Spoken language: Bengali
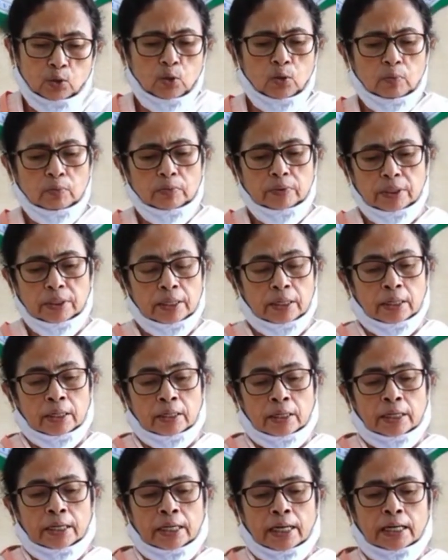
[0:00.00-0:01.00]
কিন্তু
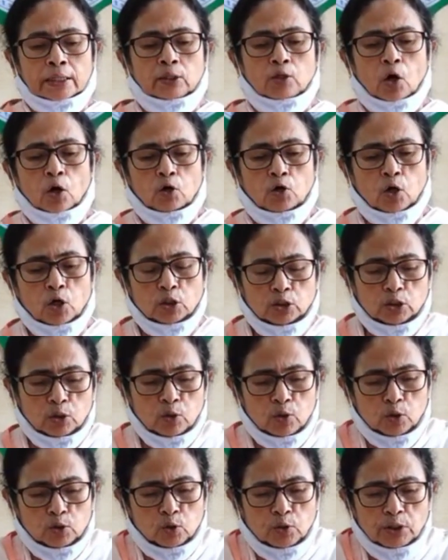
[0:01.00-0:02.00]
এই
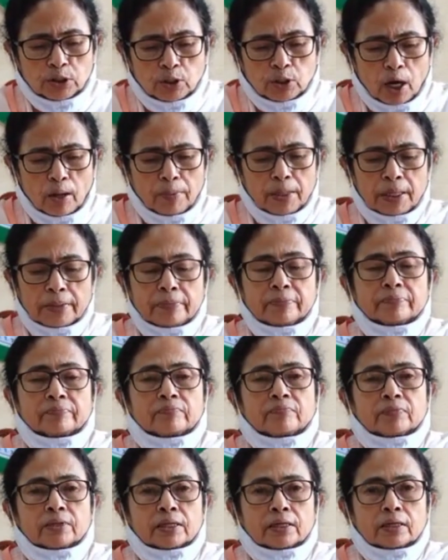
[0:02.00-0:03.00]
দরখাস্তগুলো তো নিতে হবে